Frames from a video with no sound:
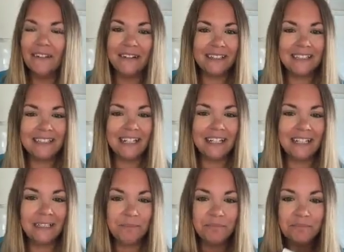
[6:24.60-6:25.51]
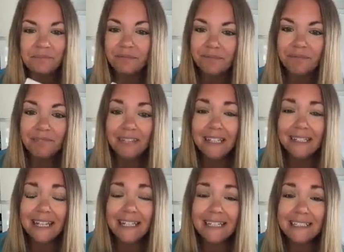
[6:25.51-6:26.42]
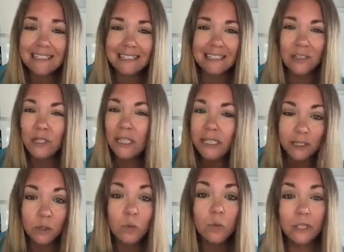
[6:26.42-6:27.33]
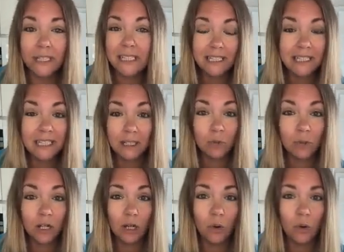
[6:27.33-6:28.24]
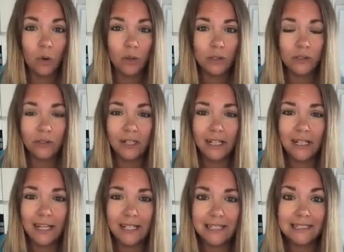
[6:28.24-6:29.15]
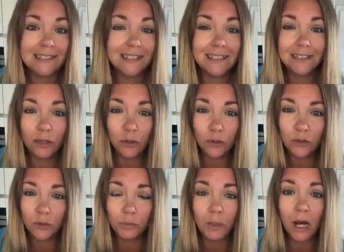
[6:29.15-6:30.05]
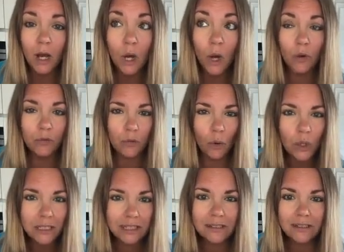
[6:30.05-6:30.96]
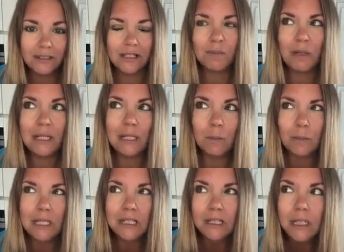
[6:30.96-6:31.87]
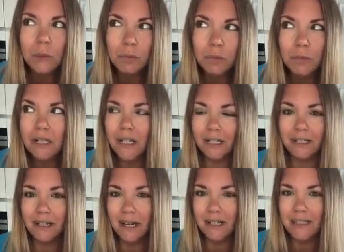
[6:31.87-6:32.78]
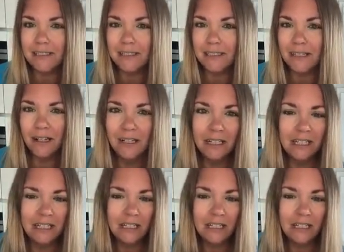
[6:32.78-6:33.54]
und ähm, der ist nicht, riecht nicht nur nach Kokos, sondern der hat tatsächlich auch noch so ein paar fruchtige Aspekte mit drin. Ich bin mir gerade gar nicht sicher,